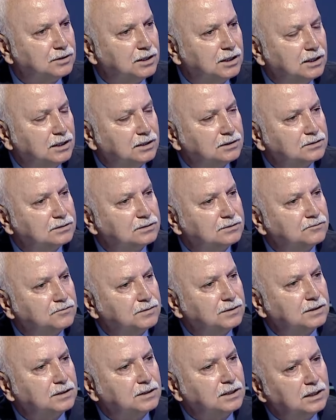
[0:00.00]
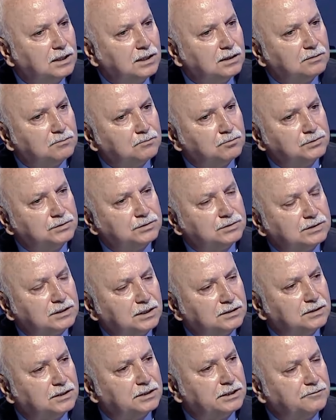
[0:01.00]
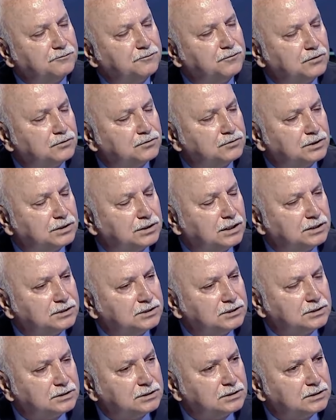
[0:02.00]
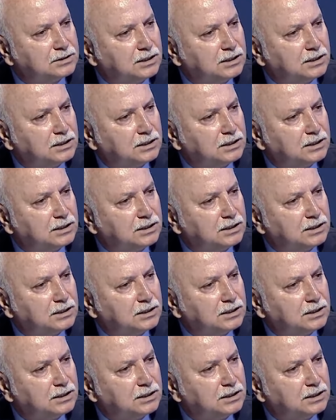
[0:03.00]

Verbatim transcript: Doğru. Ve bu insanlar enflasyona e,